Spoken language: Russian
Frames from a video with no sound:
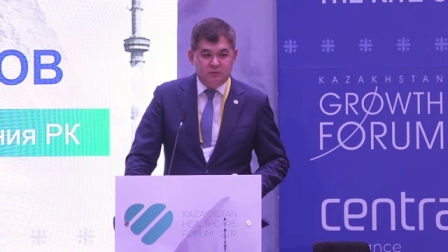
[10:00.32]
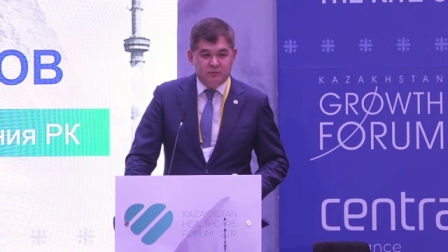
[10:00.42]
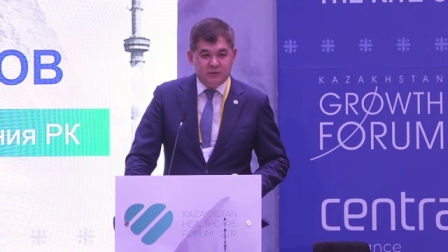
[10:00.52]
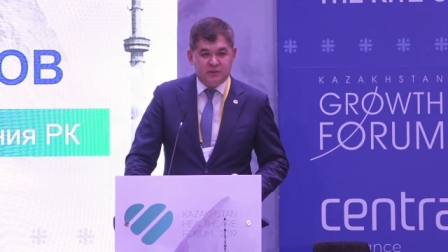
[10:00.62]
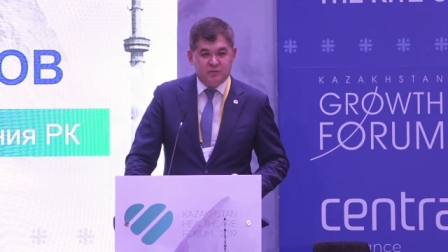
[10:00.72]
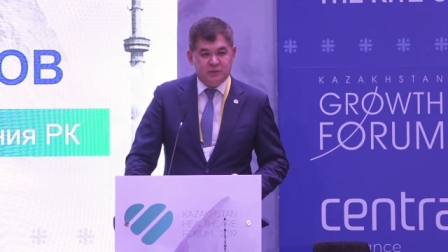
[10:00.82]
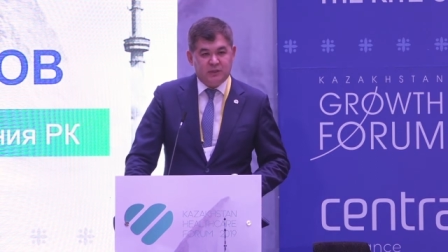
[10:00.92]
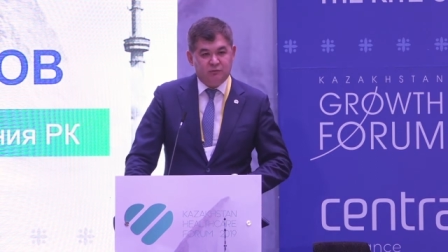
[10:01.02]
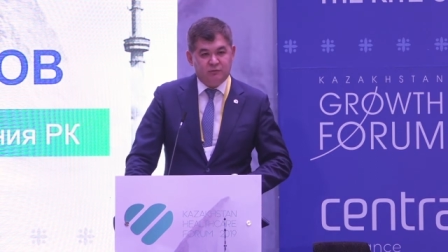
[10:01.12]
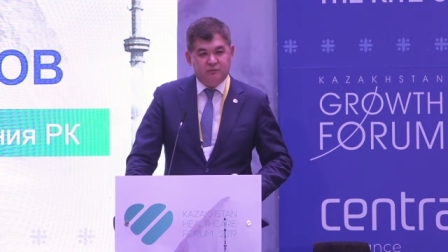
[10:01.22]
скажем
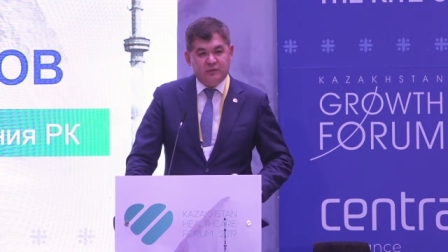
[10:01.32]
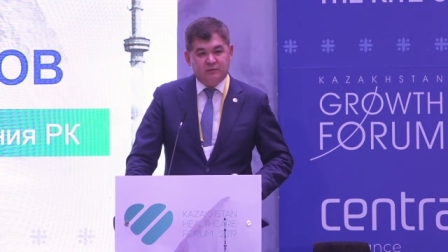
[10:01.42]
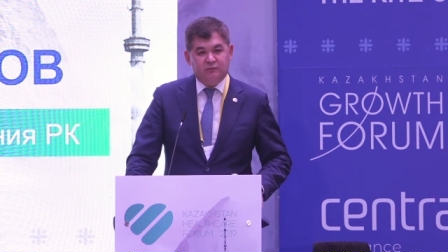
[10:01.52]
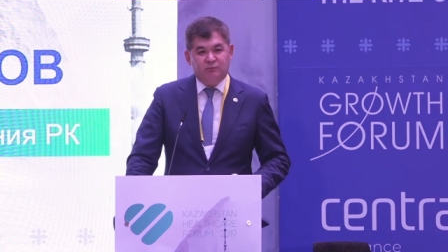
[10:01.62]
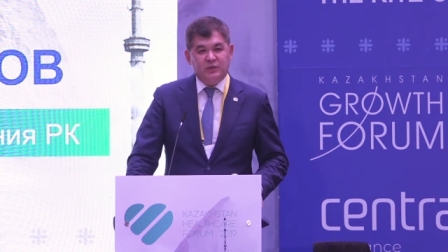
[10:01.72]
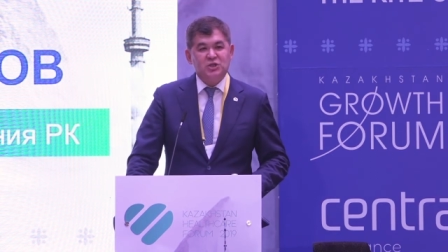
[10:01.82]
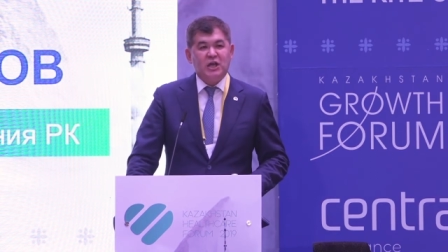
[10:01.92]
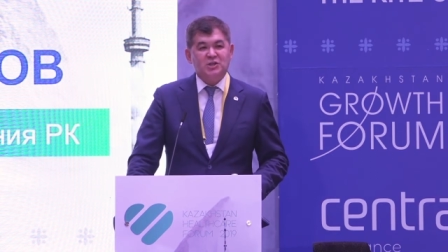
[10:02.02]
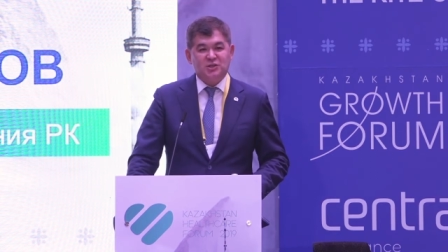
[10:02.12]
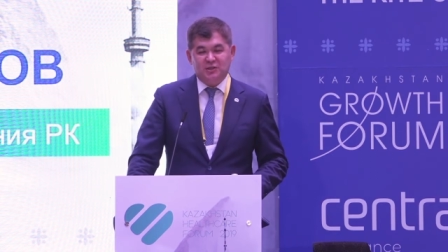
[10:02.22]
так, вот в
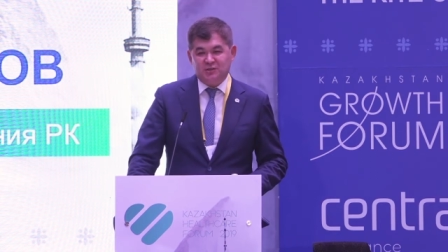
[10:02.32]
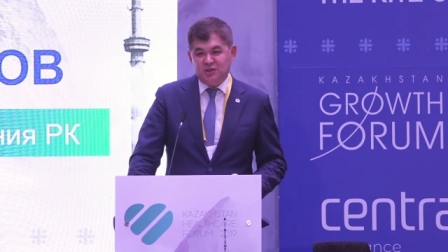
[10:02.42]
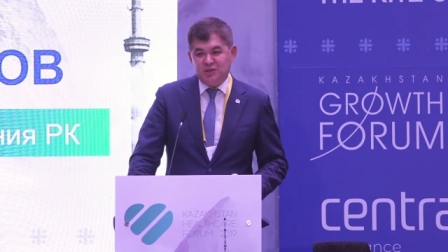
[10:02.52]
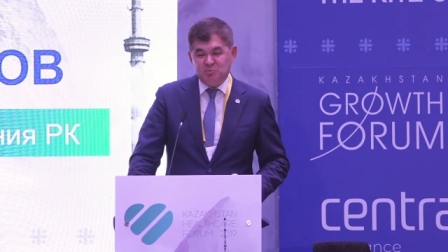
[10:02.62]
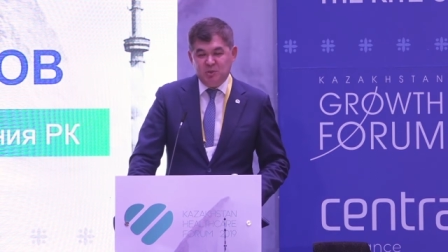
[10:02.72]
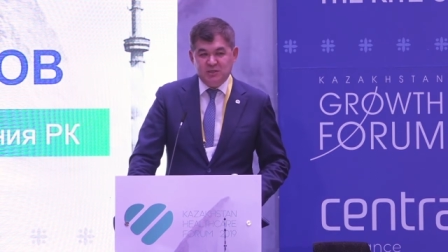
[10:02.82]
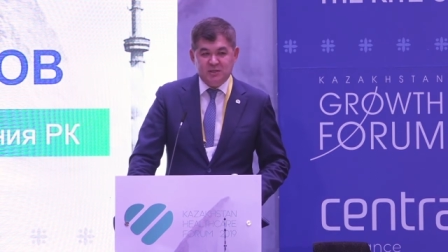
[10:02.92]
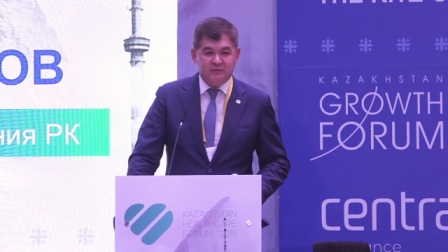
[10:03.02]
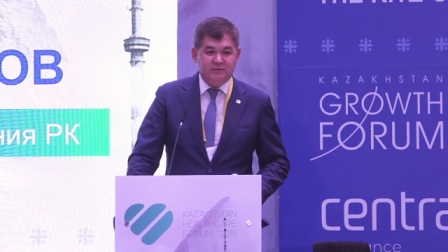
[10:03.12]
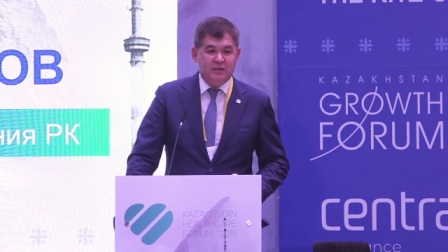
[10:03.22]
ближайшие 6
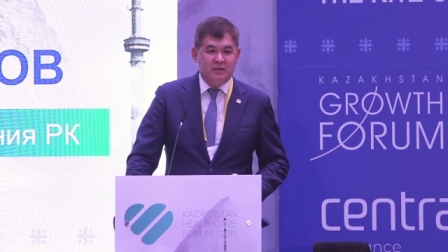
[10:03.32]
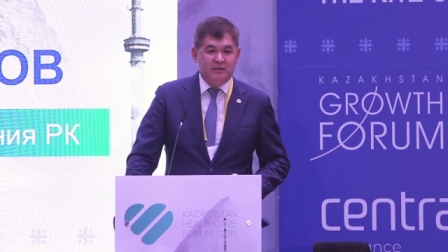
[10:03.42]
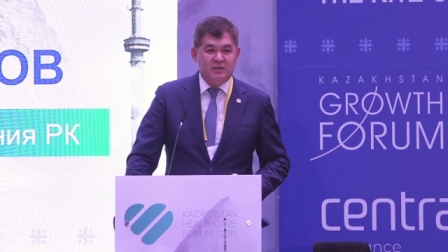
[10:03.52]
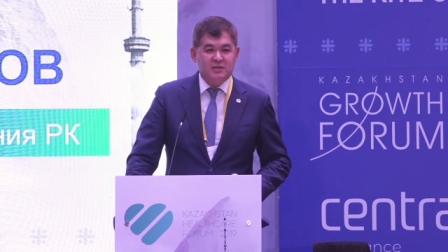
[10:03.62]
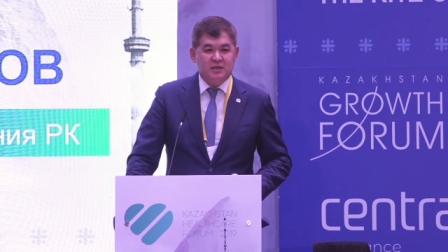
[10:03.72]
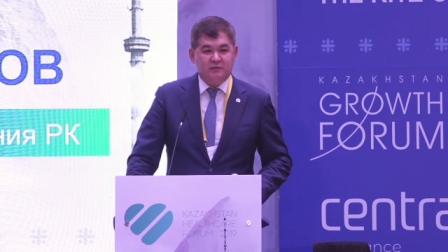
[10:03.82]
месяцев несколько